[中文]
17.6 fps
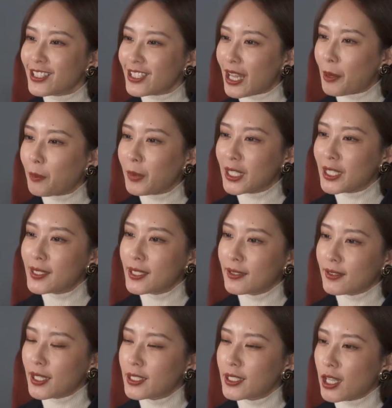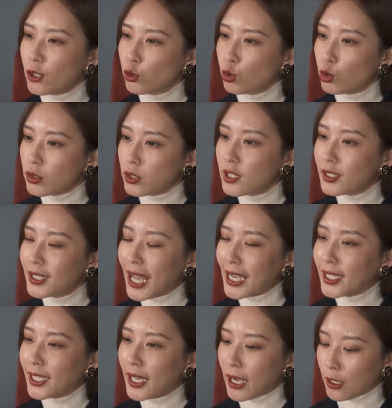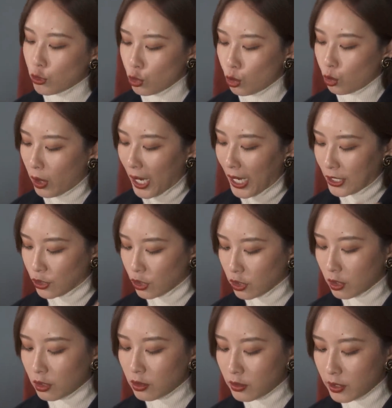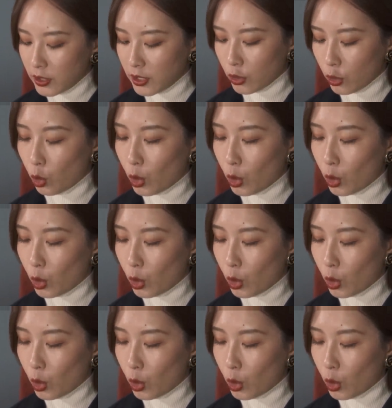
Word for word: 实相比起那件驼色大衣来说，我还是更喜